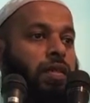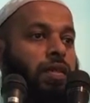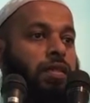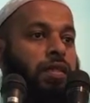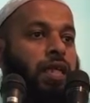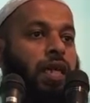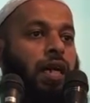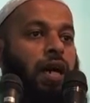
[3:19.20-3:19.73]

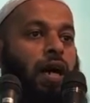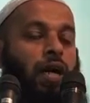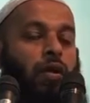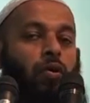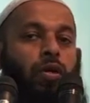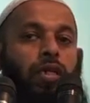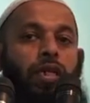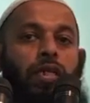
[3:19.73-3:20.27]
தேக
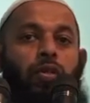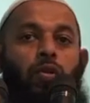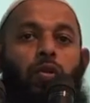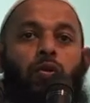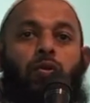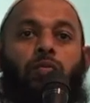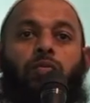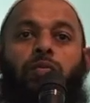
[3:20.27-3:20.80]

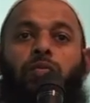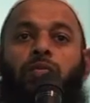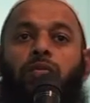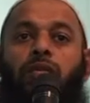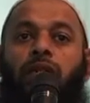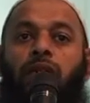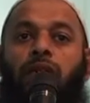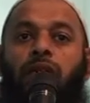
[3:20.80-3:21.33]
ஆரோக்கியத்தோடும்
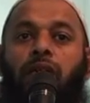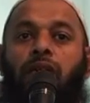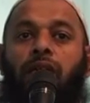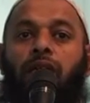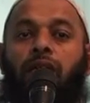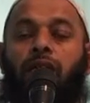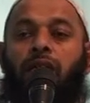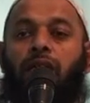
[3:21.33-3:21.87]

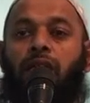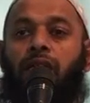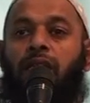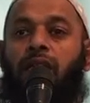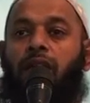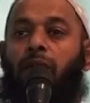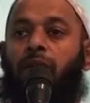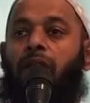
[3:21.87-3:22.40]
இந்த
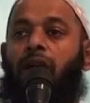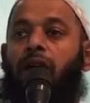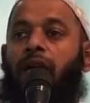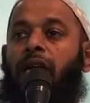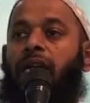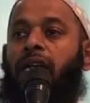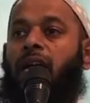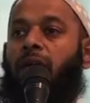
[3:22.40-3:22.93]

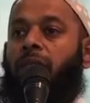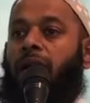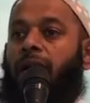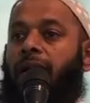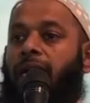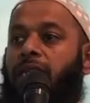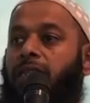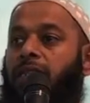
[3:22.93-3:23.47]
ரமதானை நாம்
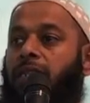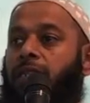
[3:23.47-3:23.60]
அடைந்து